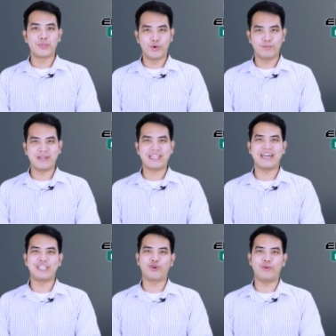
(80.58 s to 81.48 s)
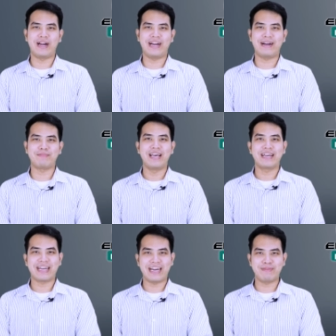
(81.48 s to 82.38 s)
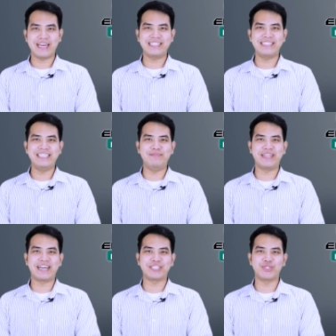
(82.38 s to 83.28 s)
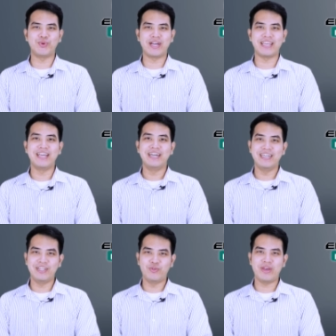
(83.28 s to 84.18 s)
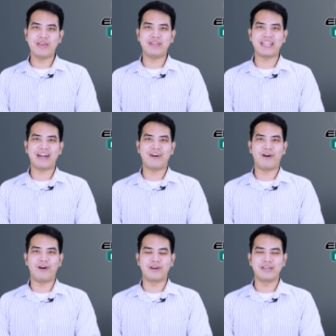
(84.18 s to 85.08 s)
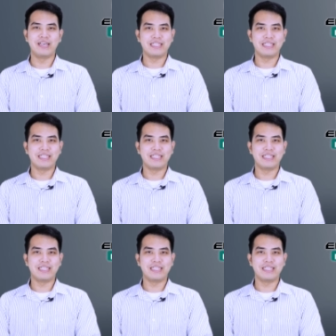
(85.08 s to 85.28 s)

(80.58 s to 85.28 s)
ทุกปัญหาสุขภาพการแพทย์จีนมีทางช่วยเอินเวมีทางออก